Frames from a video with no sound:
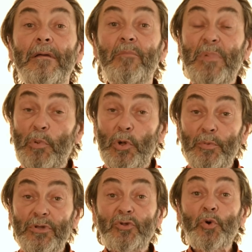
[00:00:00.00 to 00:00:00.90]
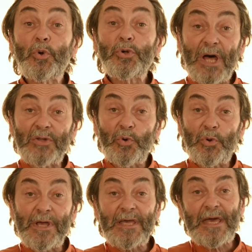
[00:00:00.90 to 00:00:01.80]
bir bölümü de doğrudan
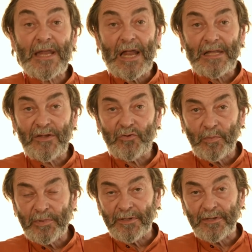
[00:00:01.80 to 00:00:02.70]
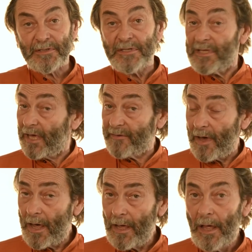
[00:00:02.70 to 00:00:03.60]
doğruya yerelde toplanır. Ya
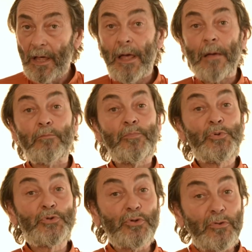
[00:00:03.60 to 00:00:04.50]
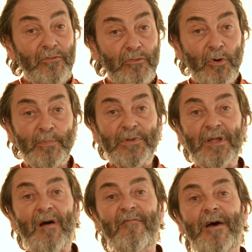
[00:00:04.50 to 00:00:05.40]
da bütün
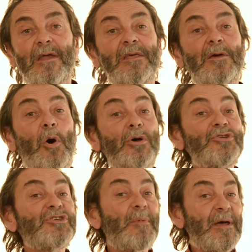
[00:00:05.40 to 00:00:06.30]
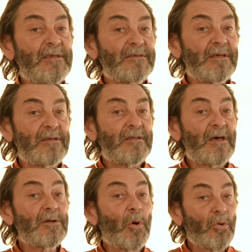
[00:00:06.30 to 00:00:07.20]
toplanan vergi önce merkeze
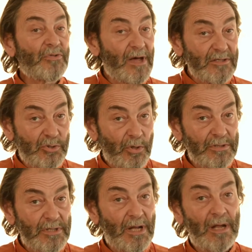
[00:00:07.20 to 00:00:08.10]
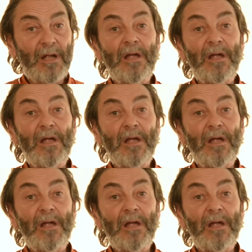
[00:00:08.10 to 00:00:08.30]
gider. Ondan sonra